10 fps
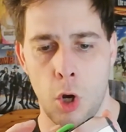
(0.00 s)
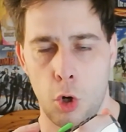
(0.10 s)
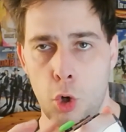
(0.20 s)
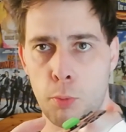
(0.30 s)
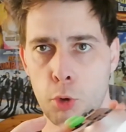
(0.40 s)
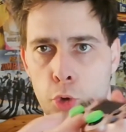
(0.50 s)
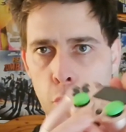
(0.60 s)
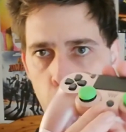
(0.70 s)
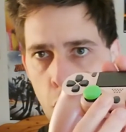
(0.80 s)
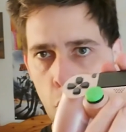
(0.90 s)
Le bouton
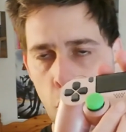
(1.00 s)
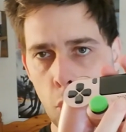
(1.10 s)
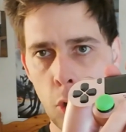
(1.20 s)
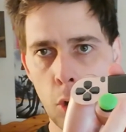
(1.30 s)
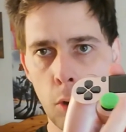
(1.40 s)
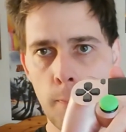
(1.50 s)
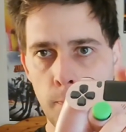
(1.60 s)
euh,